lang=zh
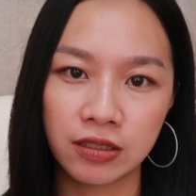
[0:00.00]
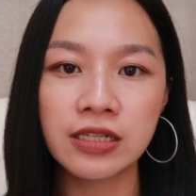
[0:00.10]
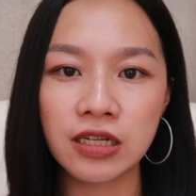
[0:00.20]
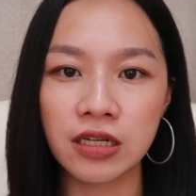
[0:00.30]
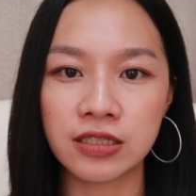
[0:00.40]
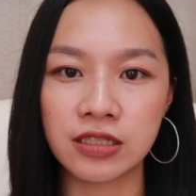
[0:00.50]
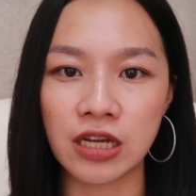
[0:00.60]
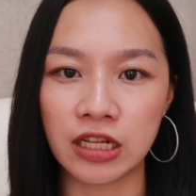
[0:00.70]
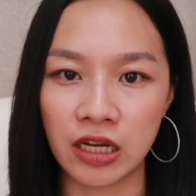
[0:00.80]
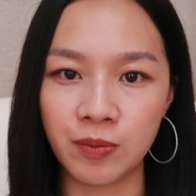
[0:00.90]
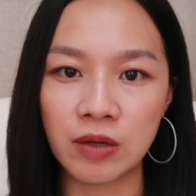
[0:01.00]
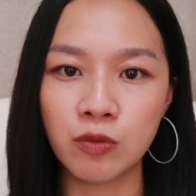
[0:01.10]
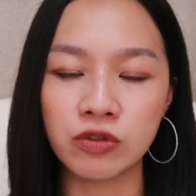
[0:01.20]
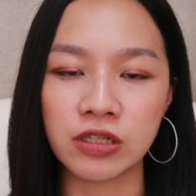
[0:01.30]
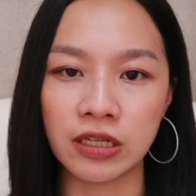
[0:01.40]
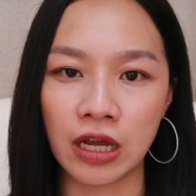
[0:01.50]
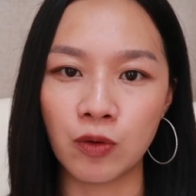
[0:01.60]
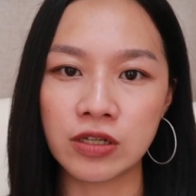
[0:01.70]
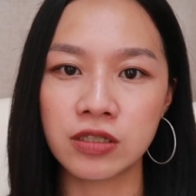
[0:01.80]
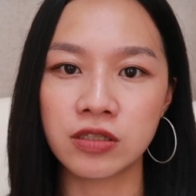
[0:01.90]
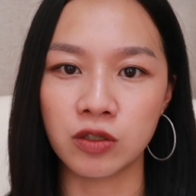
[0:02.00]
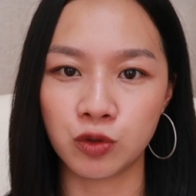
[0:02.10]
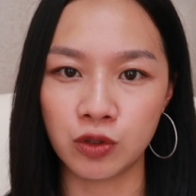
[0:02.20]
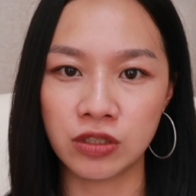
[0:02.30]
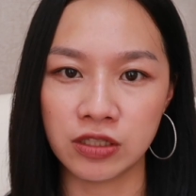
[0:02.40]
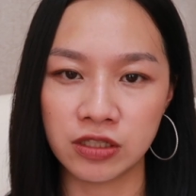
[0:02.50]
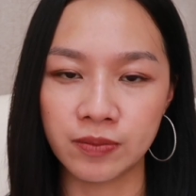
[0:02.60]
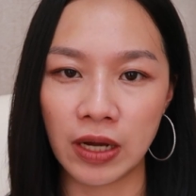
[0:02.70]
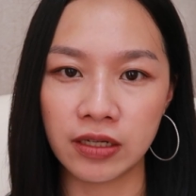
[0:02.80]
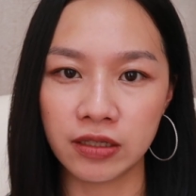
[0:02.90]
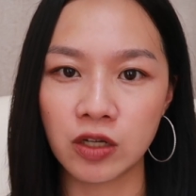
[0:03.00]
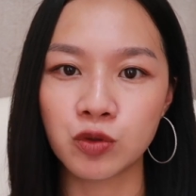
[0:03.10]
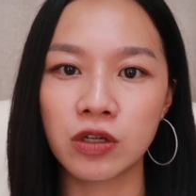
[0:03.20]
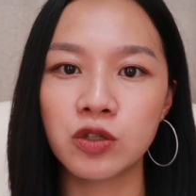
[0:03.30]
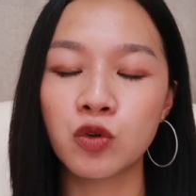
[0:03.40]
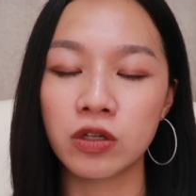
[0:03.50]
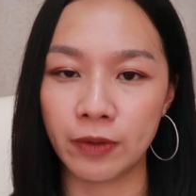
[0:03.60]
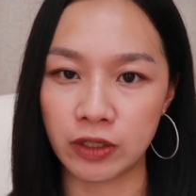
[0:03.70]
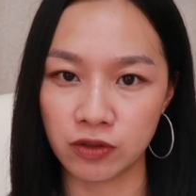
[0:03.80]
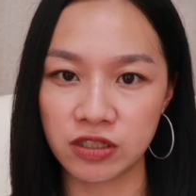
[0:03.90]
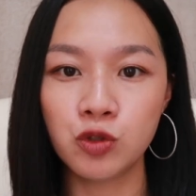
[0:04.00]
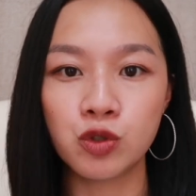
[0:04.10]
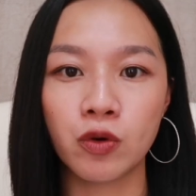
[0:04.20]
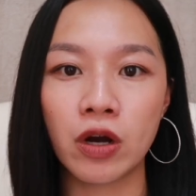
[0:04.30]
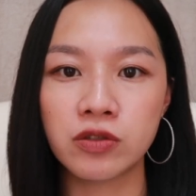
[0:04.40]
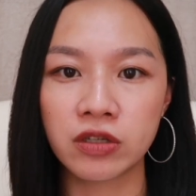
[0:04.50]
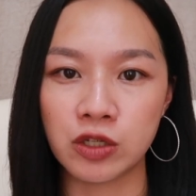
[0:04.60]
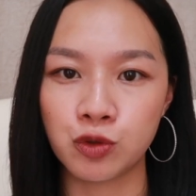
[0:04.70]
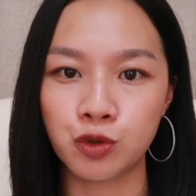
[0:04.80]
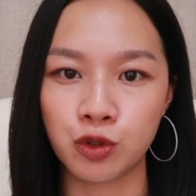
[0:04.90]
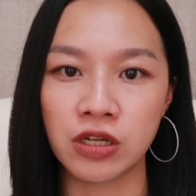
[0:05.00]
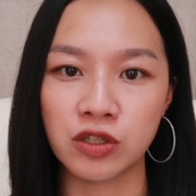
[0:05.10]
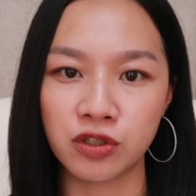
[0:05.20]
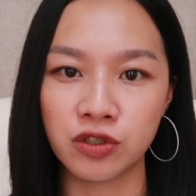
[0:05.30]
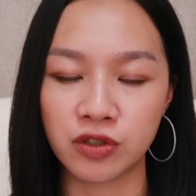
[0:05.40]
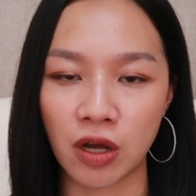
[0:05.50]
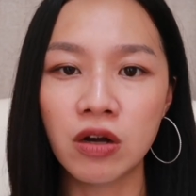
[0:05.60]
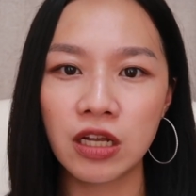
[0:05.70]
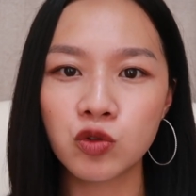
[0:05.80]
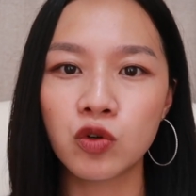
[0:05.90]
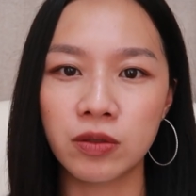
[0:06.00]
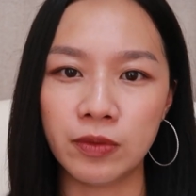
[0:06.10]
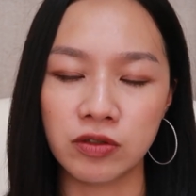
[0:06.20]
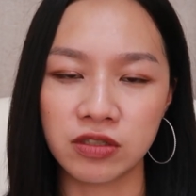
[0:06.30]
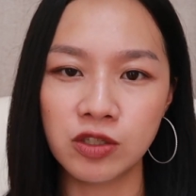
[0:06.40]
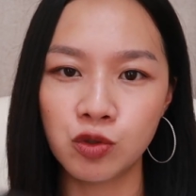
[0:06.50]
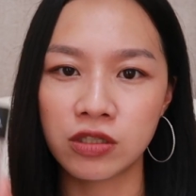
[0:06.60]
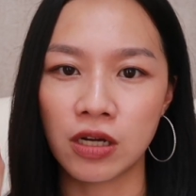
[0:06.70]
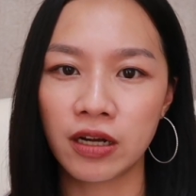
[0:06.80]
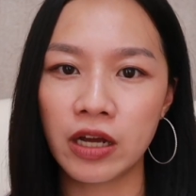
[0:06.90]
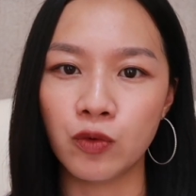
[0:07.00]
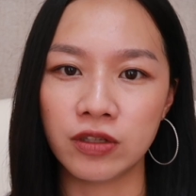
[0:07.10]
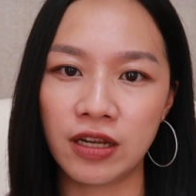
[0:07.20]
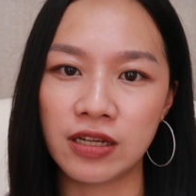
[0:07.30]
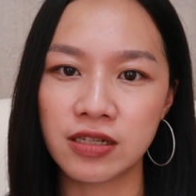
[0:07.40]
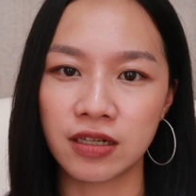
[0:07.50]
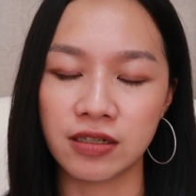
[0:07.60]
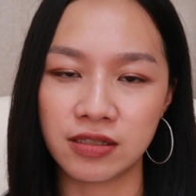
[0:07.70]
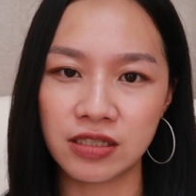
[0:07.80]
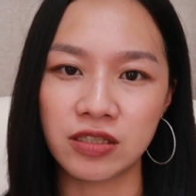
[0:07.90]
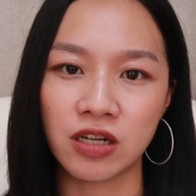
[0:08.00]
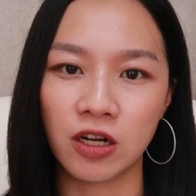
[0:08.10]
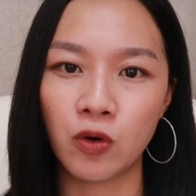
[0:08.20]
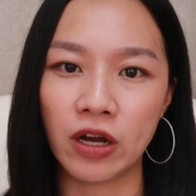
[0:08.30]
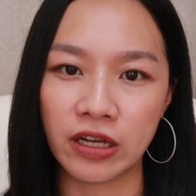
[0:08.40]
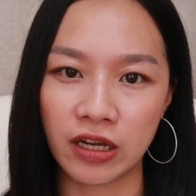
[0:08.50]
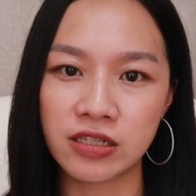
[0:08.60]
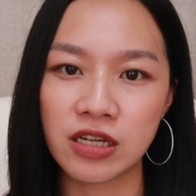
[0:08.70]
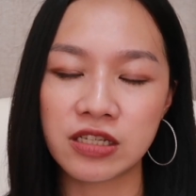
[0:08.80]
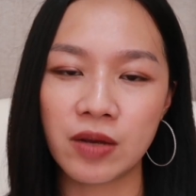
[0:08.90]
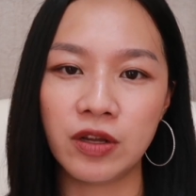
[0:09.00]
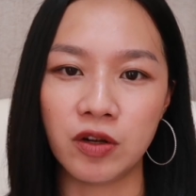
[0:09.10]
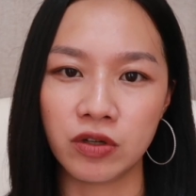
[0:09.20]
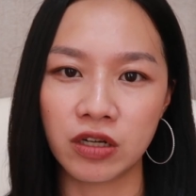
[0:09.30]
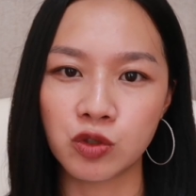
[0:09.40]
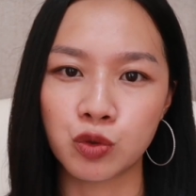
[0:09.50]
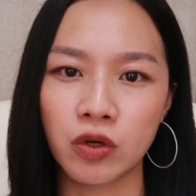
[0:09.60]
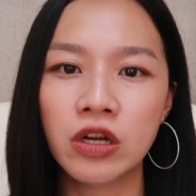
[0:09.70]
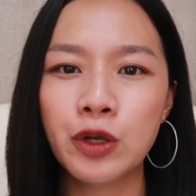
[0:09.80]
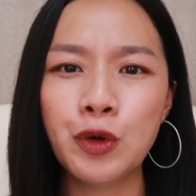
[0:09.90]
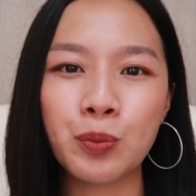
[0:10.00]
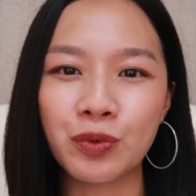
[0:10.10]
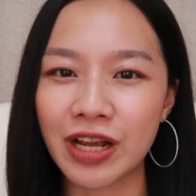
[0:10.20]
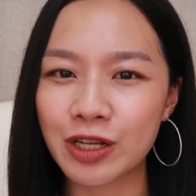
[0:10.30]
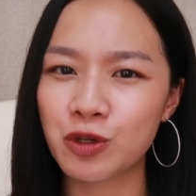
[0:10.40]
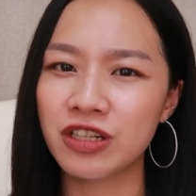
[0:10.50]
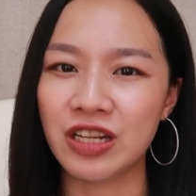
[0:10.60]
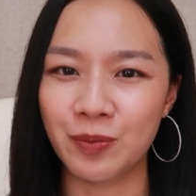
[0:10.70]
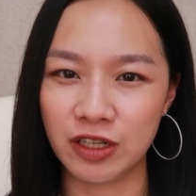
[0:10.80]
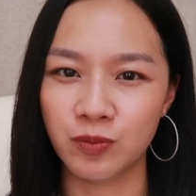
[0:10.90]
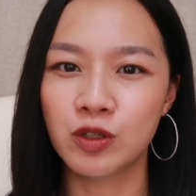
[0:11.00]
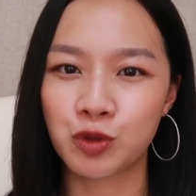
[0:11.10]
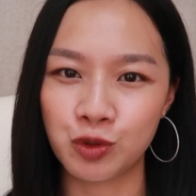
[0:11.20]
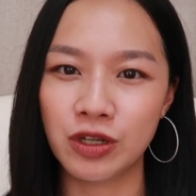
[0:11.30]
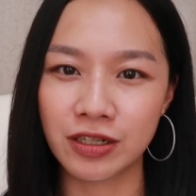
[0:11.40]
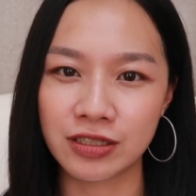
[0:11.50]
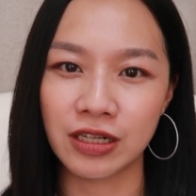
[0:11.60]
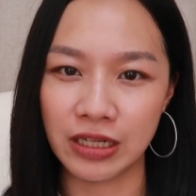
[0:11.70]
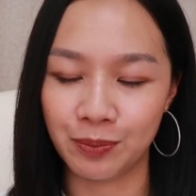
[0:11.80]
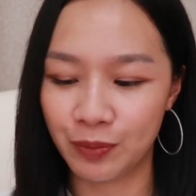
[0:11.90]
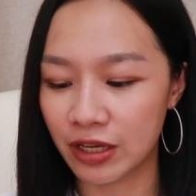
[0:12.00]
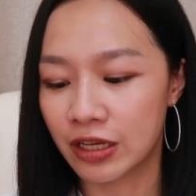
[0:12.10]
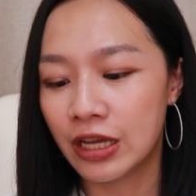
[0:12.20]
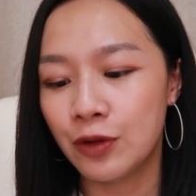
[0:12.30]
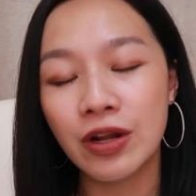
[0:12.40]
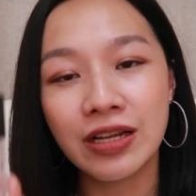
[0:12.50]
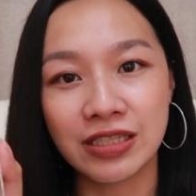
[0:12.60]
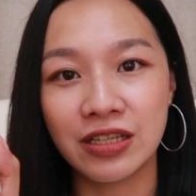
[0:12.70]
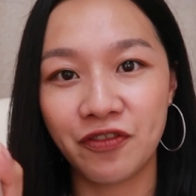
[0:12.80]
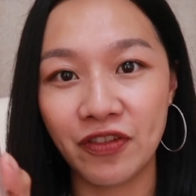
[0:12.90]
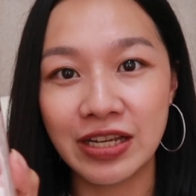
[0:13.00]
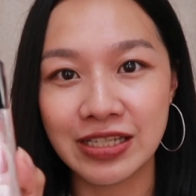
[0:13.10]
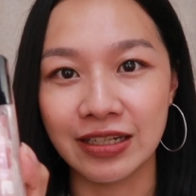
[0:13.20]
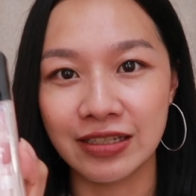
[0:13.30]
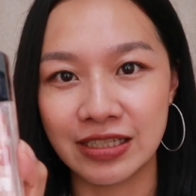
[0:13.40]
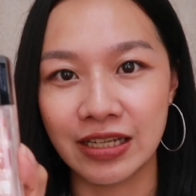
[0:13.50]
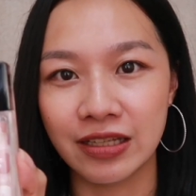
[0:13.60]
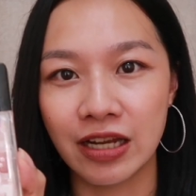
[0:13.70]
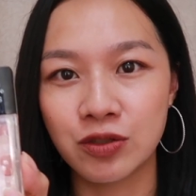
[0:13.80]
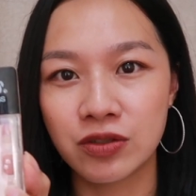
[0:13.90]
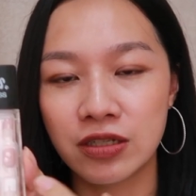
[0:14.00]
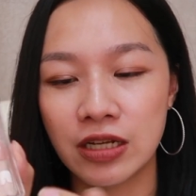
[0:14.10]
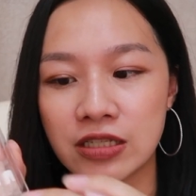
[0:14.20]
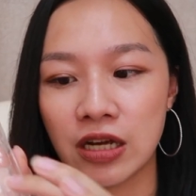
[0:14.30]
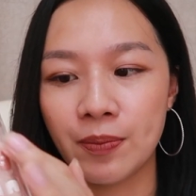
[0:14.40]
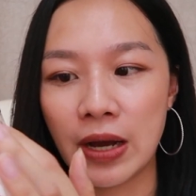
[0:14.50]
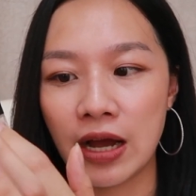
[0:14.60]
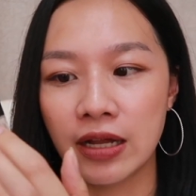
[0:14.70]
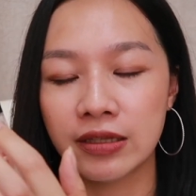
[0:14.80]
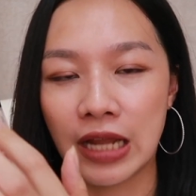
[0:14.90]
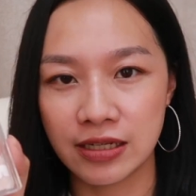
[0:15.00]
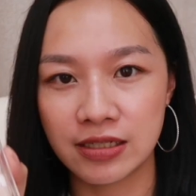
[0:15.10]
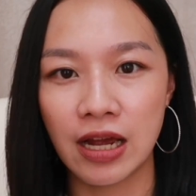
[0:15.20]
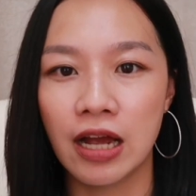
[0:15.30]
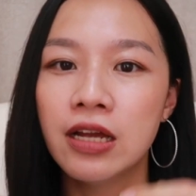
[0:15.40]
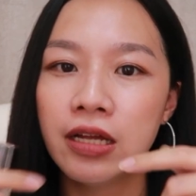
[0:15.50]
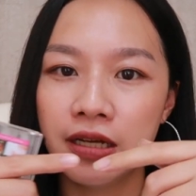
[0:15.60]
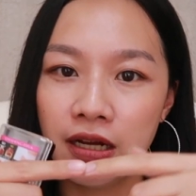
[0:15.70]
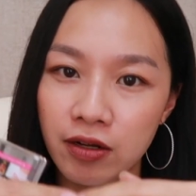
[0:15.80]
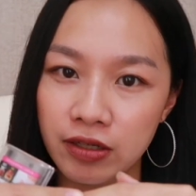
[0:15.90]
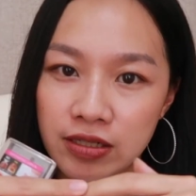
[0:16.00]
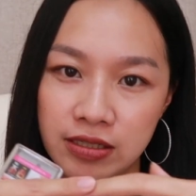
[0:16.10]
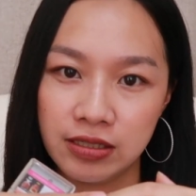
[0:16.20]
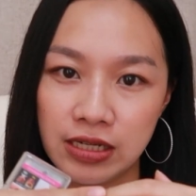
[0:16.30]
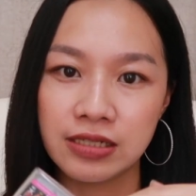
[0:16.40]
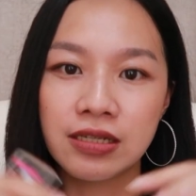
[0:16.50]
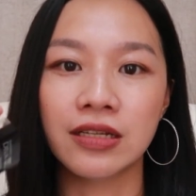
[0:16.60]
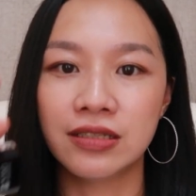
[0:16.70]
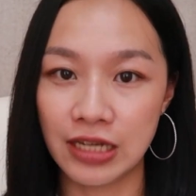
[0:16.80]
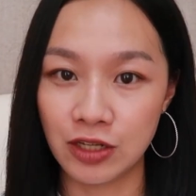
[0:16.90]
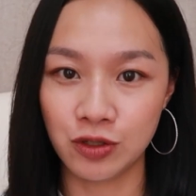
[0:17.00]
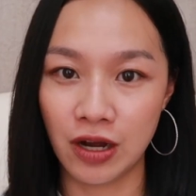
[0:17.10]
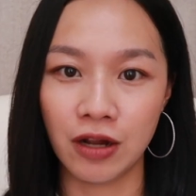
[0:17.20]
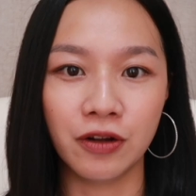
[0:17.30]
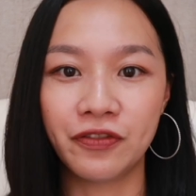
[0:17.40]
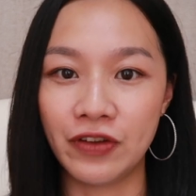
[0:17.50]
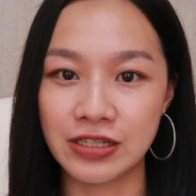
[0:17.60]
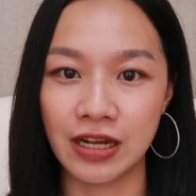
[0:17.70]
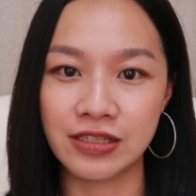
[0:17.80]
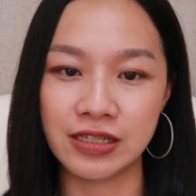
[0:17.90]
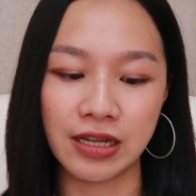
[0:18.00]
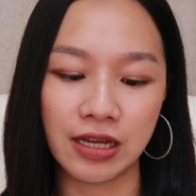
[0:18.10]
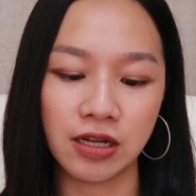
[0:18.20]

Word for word: 那这个指甲贴片目前台湾是只有屈臣氏买得到，所以所以如果你们有兴趣的话，就可以去屈臣氏找。那如果你们有兴趣想看我贴这个的技巧的话，也可以在下面留言告诉我，因为我不太确定你们有没有需要这个影片，因为它其实非常的简单，就是你只要把它拿下来贴到你的指甲上，这样就好了，非常简单。